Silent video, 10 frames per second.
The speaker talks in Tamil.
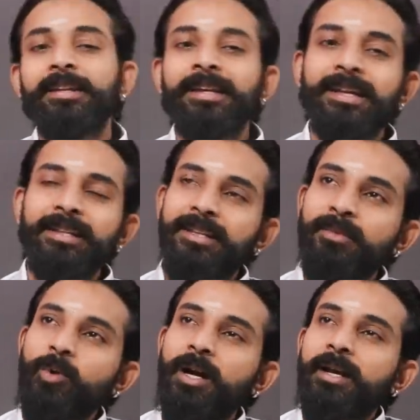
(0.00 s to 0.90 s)
இந்த நேரத்தில்
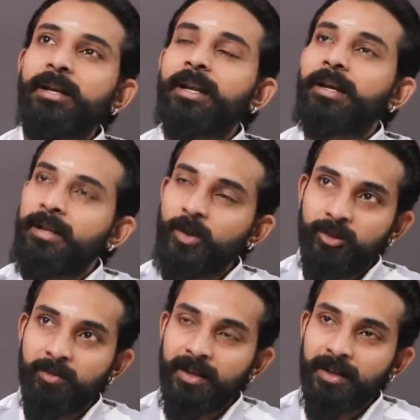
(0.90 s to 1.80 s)
திமுக காரங்களாம் என்ன
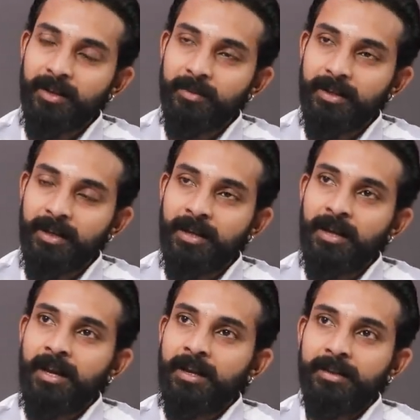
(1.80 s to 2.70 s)
யோசிப்பாங்க அப்படின்னா
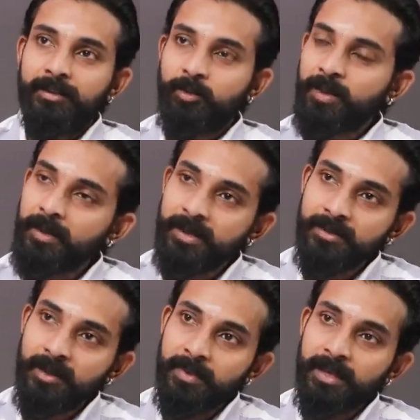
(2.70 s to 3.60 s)
இந்த சுப்பிரமணியன்
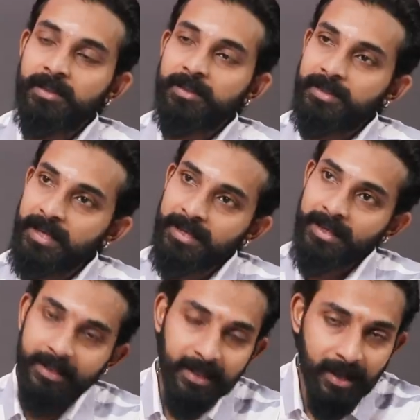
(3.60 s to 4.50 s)
சுவாமி இந்த
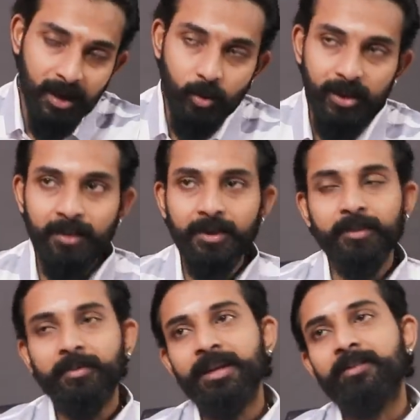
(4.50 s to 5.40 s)
ஸ்டேட்டில் இல்லைனா கூட நம்மளை
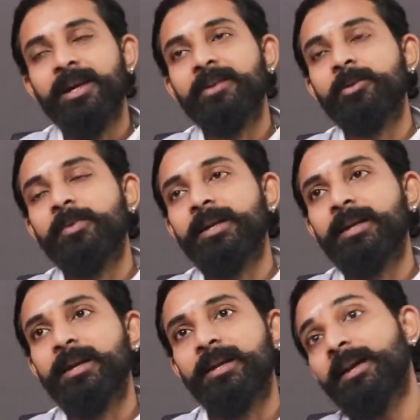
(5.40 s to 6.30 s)
நிம்மதியாக வாழ விட
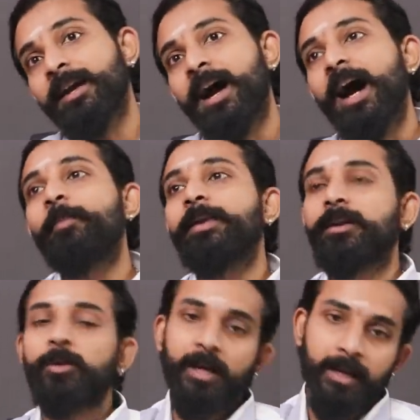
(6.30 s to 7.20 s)
மாட்டேங்கிறாரே
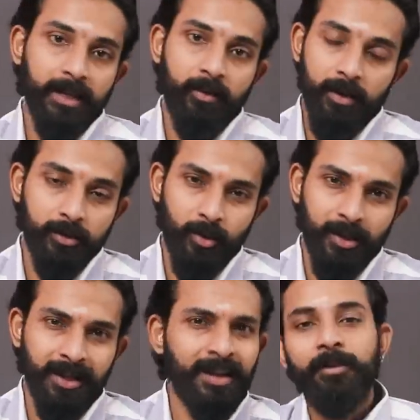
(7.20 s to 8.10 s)
அப்படிங்கிற ஒரு ஐடியா அவங்களுக்கு
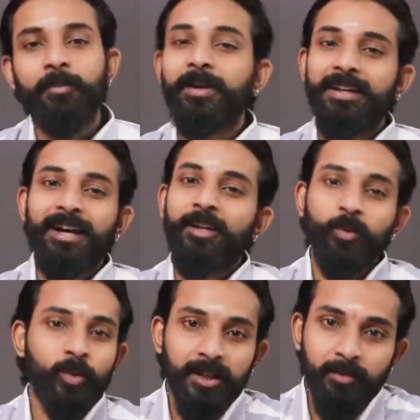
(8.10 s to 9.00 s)
தோணலாம் பட் அது
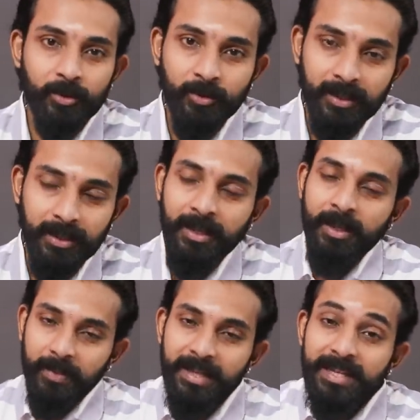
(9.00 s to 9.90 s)
உங்களுக்கு மட்டும் இல்லை
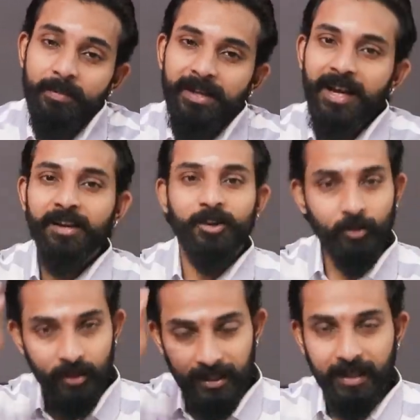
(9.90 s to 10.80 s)
பிஜேபி
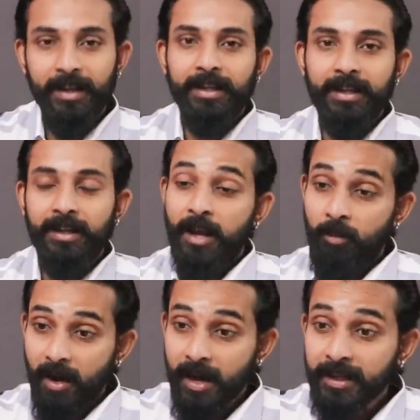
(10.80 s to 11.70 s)
காரங்களுக்கும் இதே ஐடியா தான்
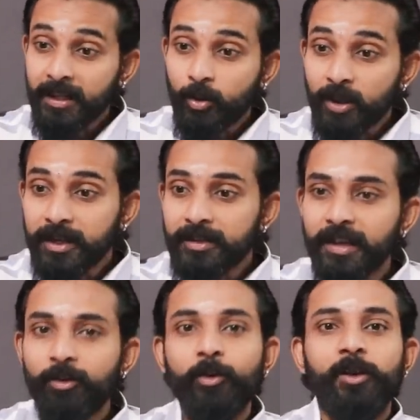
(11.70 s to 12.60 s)

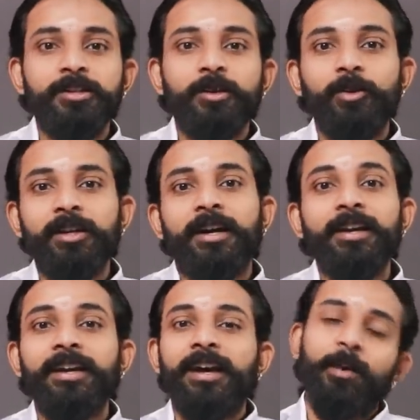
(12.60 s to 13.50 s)
பார்ட்டிக்குள்ளேருந்தே இவ்வளோ குடைச்சல்
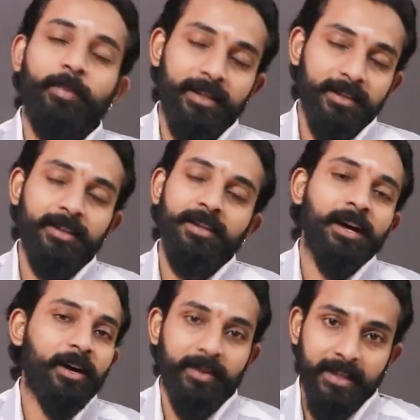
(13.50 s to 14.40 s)
கொடுக்குறாரே அப்படின்னு
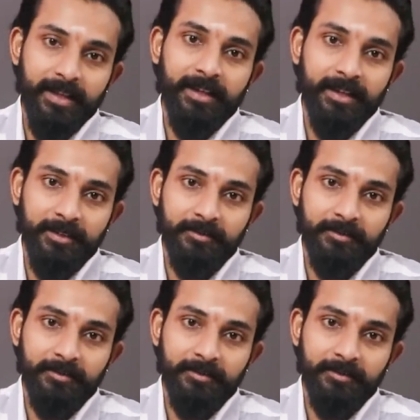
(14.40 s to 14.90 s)
அவங்க நினைக்கிறாங்க